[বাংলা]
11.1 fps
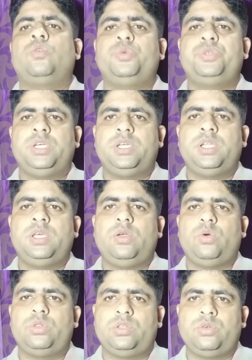খুব শীঘ্রই
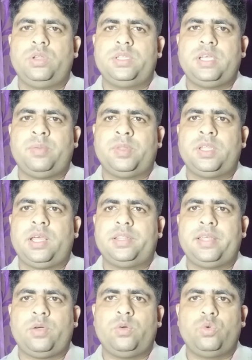হতে চলেছে আমাদের
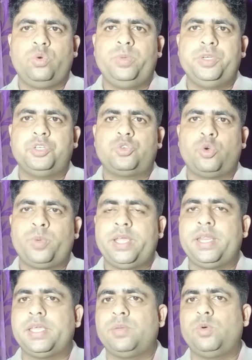হাতে এখন খুব বেশি সময়
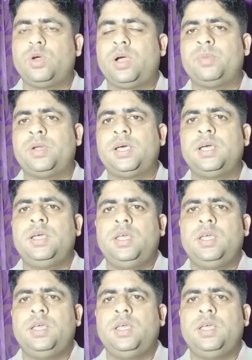নেই এবং আমরা